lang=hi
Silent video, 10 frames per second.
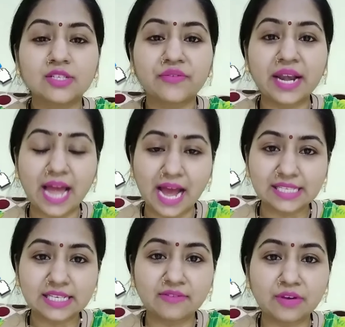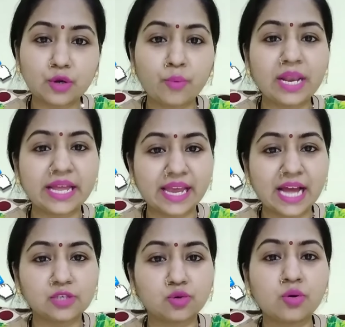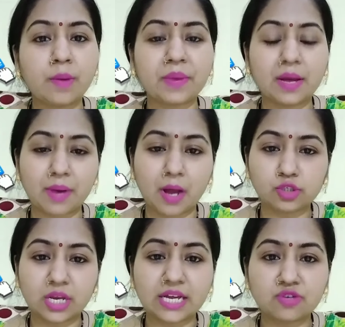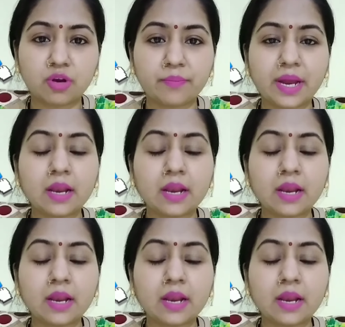सो फ्रेंड आज की वीडियो में लेके आ चुकी हूँ अपना ब्लाउज कलेक्शन